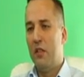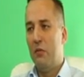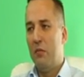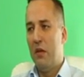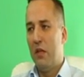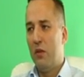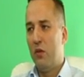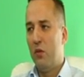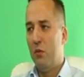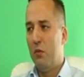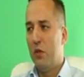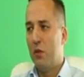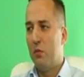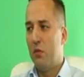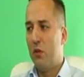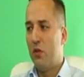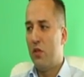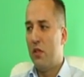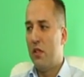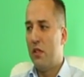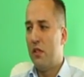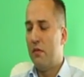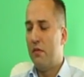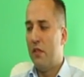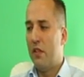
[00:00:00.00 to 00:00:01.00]
tematu
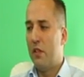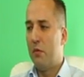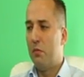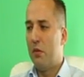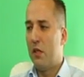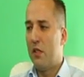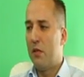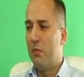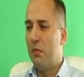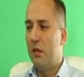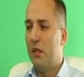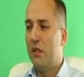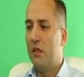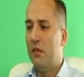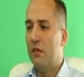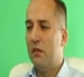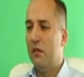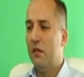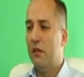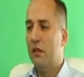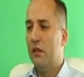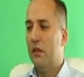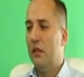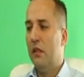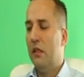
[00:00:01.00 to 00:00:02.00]
bezpieczeństwa z
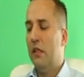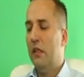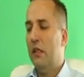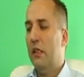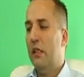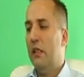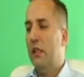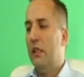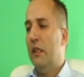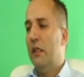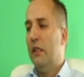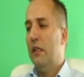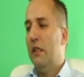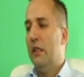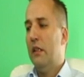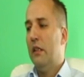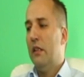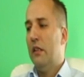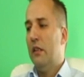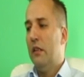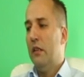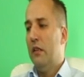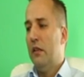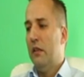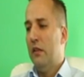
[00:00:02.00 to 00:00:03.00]
perspektywy,
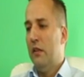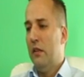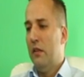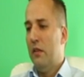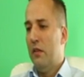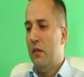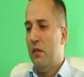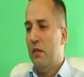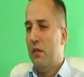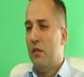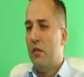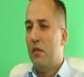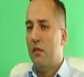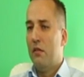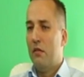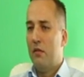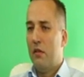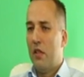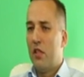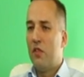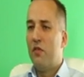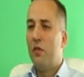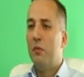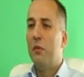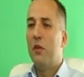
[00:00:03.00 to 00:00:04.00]
e,
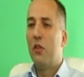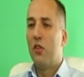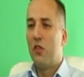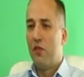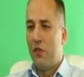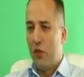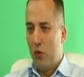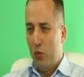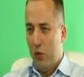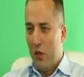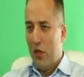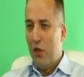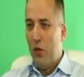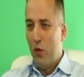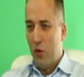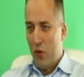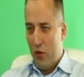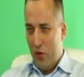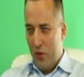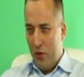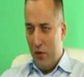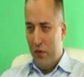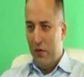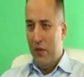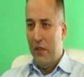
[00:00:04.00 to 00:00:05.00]
nazwijmy to, zwykłego
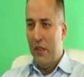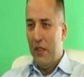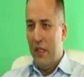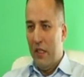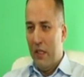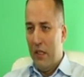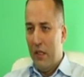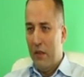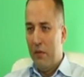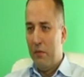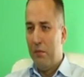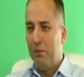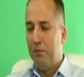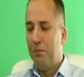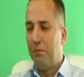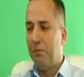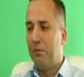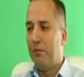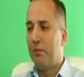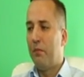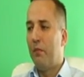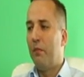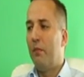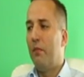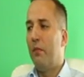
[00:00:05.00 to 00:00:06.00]
użytkownika,
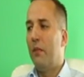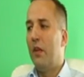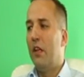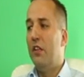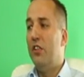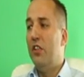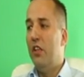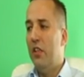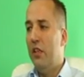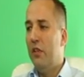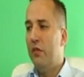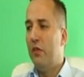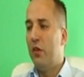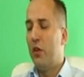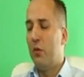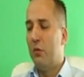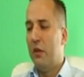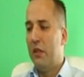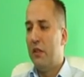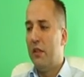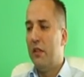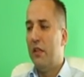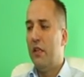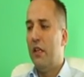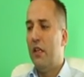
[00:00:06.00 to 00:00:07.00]
nie
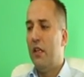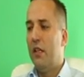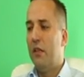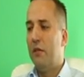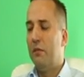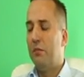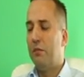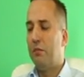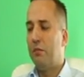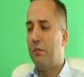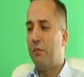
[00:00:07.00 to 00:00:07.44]
informatyka,